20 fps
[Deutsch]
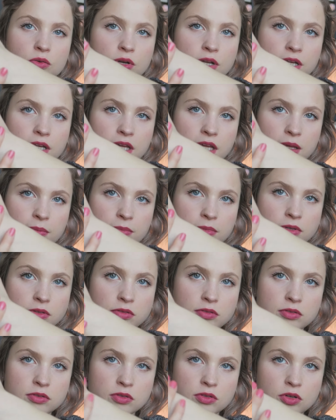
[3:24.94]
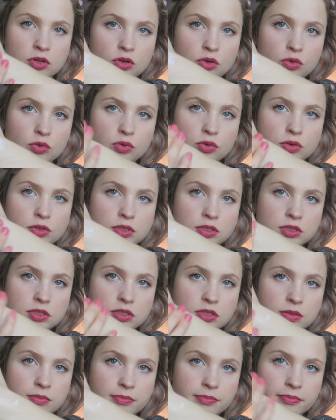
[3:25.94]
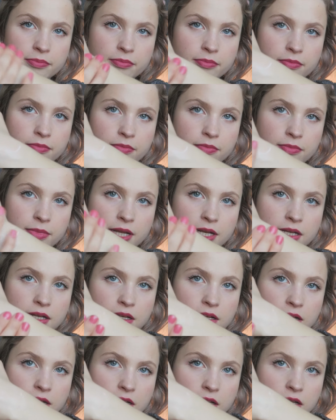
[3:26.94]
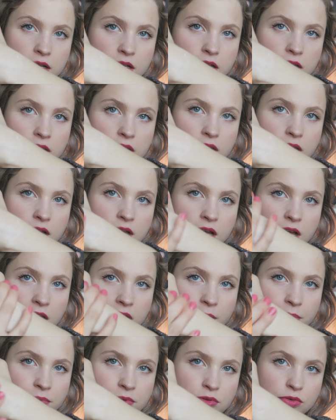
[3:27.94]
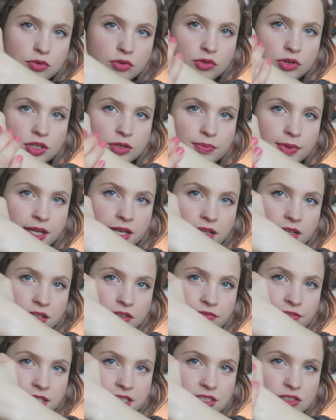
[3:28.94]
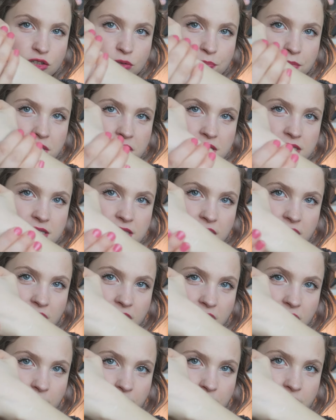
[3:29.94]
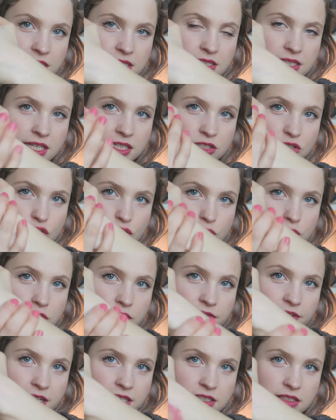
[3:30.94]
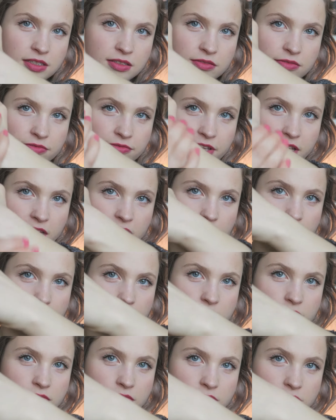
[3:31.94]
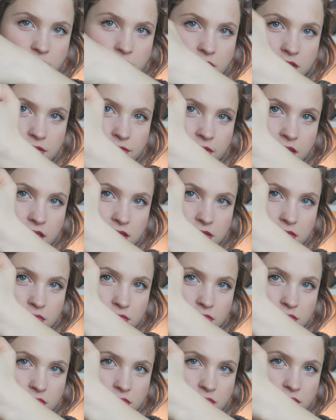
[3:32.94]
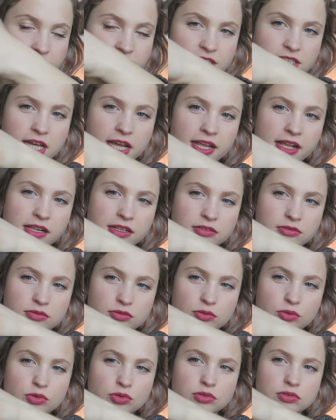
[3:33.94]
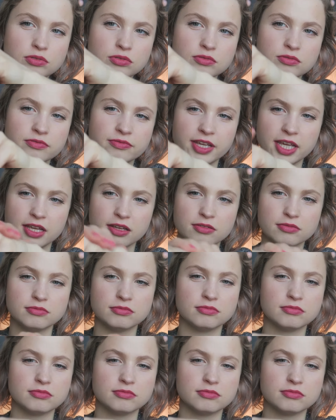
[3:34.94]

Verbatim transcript: oder Creme. Und man reibt. Und ich meine, ich weiß nicht, ob ihr das seht, aber die ist jetzt schon quasi weg. Das war's. Verteilt und weg.